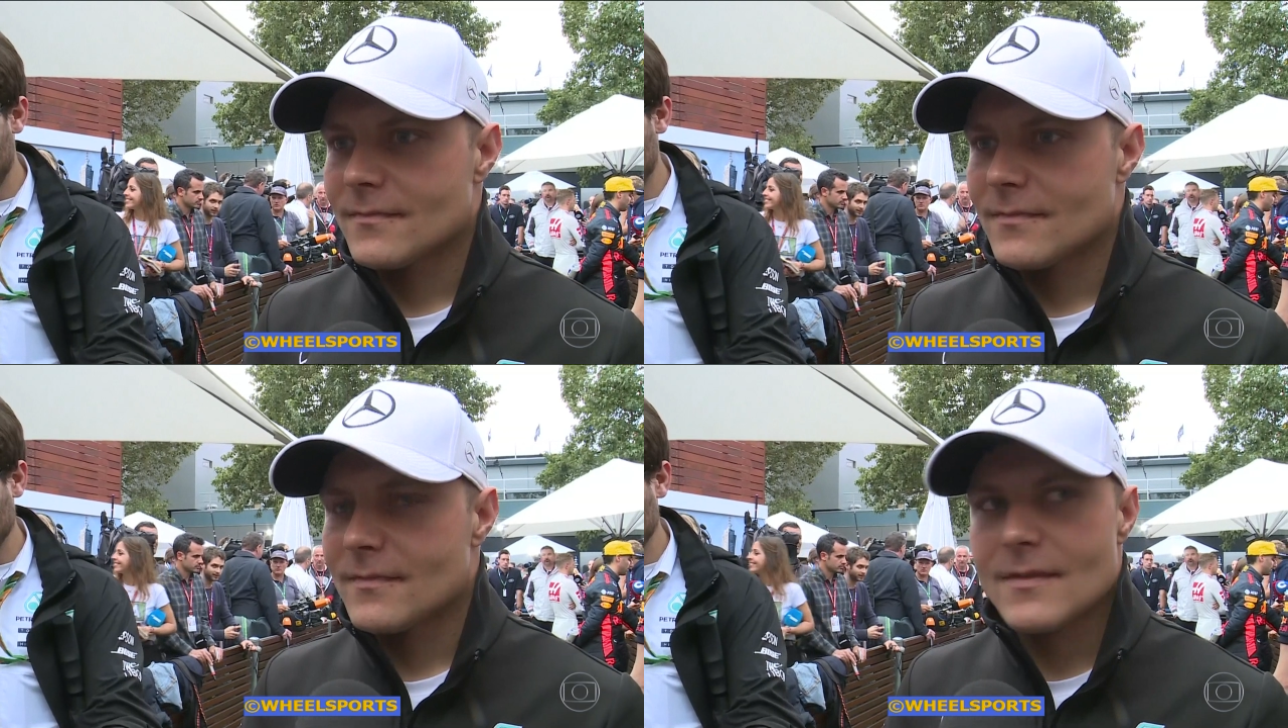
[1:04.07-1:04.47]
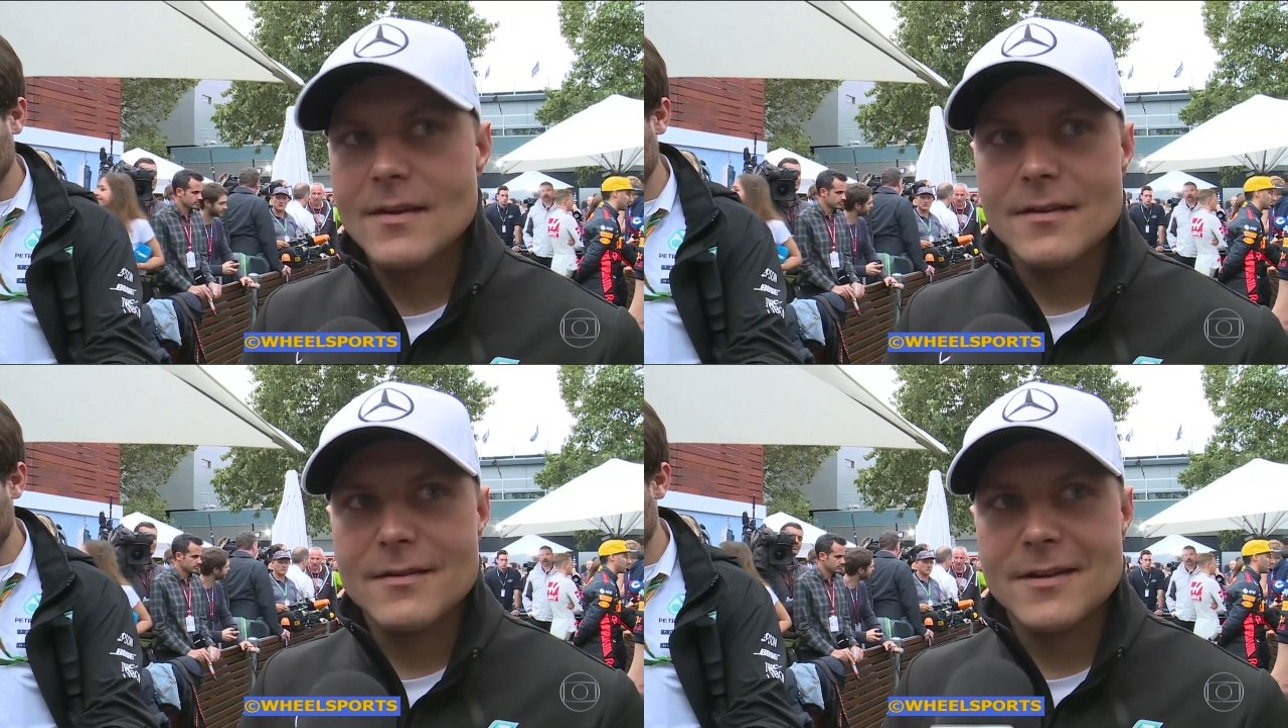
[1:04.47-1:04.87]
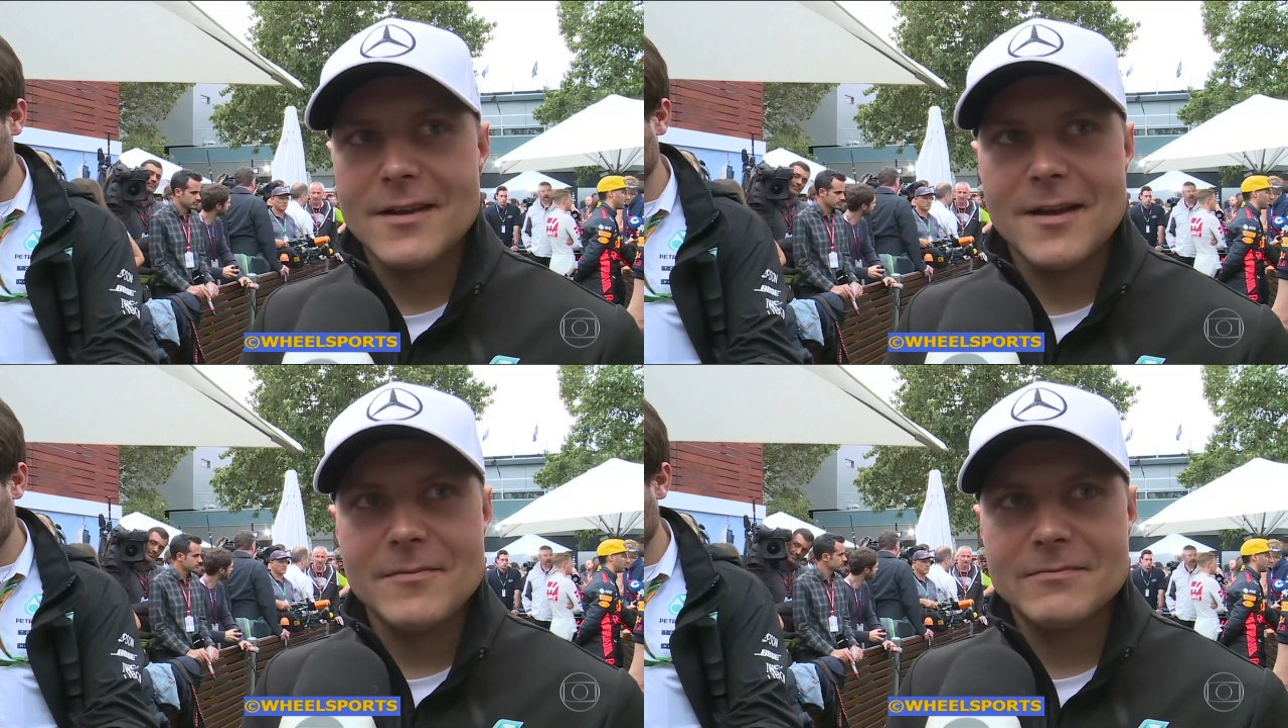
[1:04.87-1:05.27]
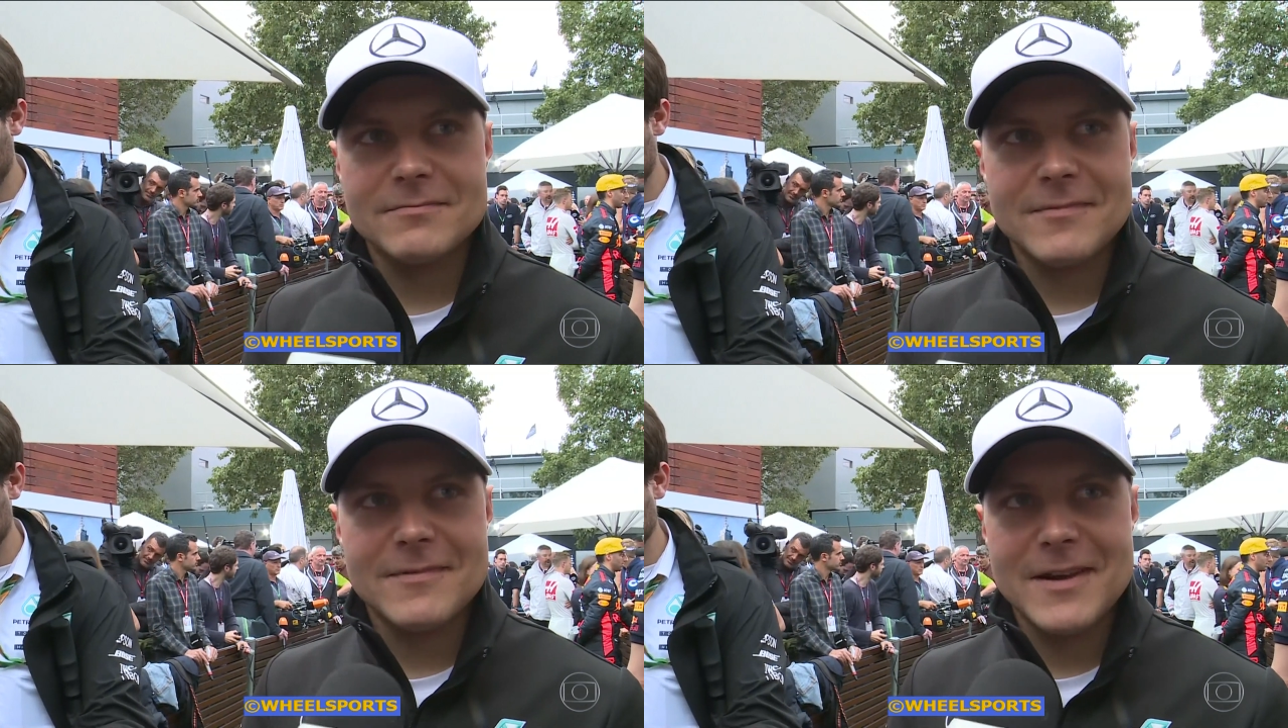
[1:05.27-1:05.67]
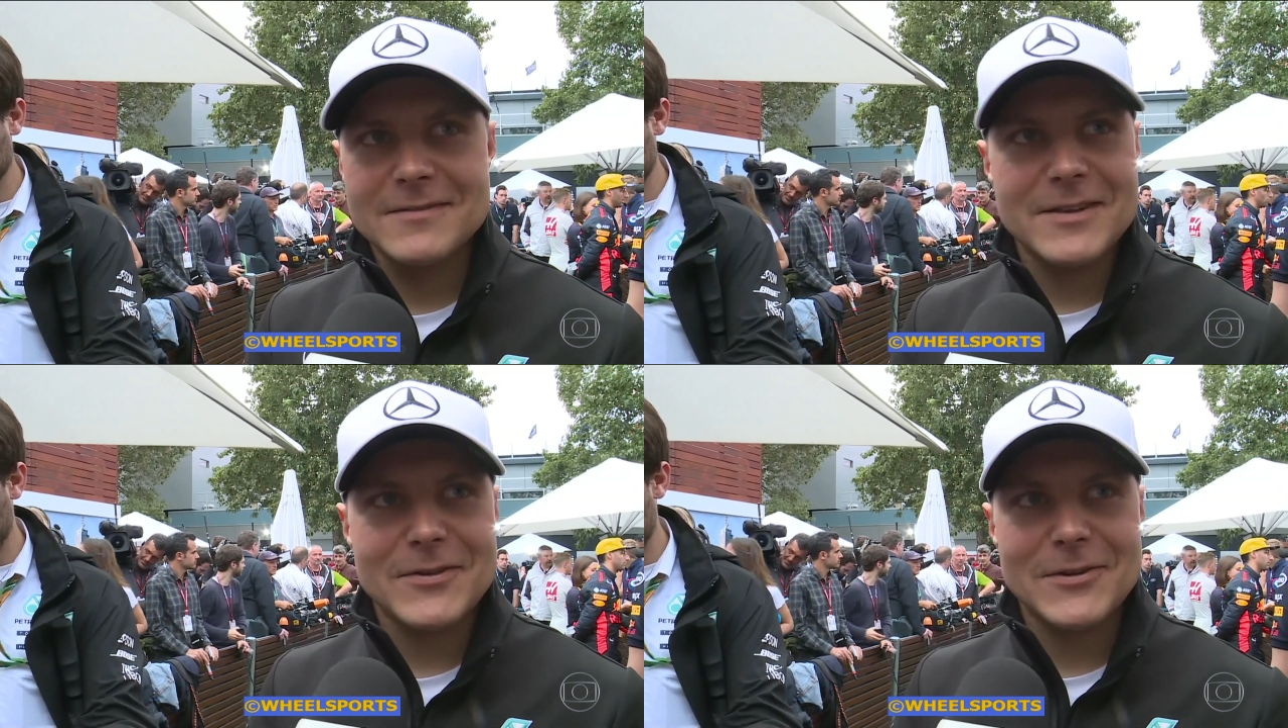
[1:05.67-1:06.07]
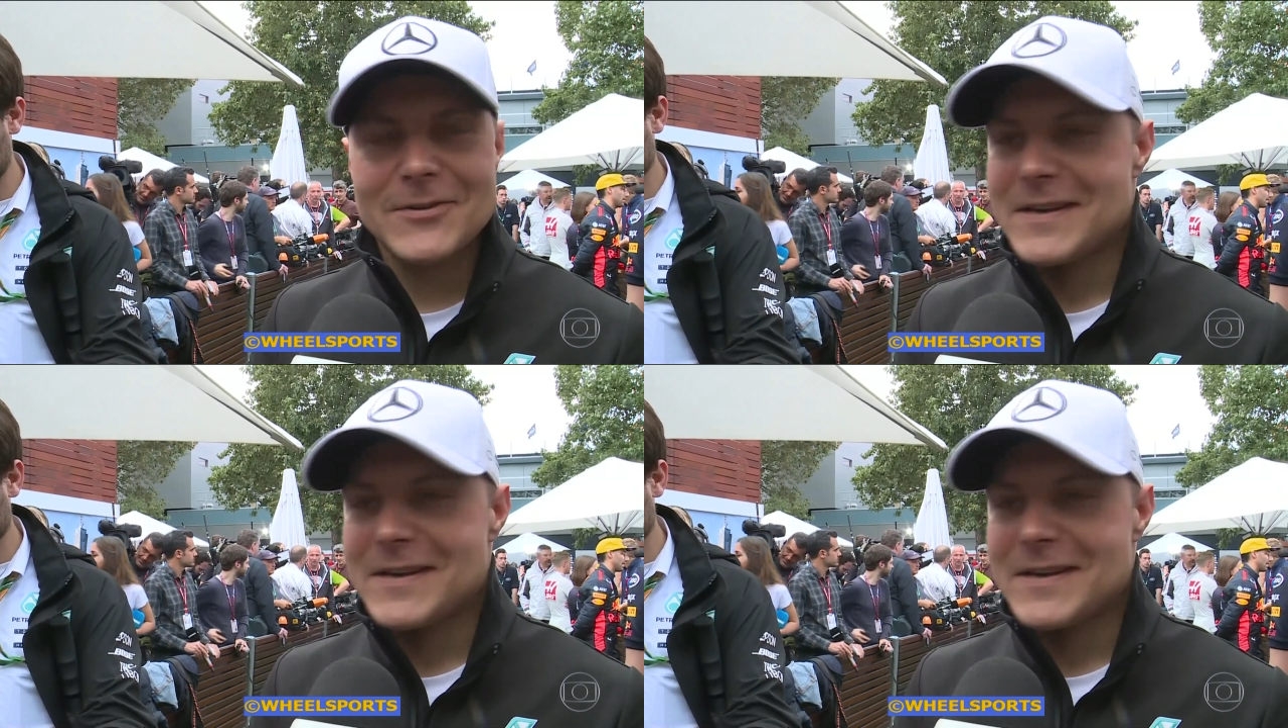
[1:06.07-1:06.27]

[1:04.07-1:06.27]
27 Gs, né? Uhum. Mas